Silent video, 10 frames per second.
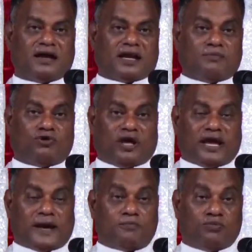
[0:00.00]
நம்முடைய
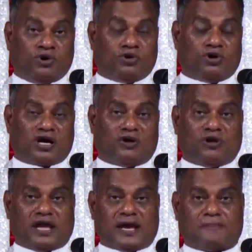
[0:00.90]

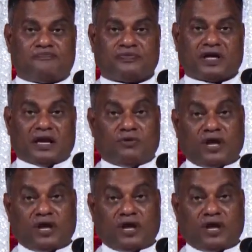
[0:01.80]
முன்னோர்களுடைய நம்முடைய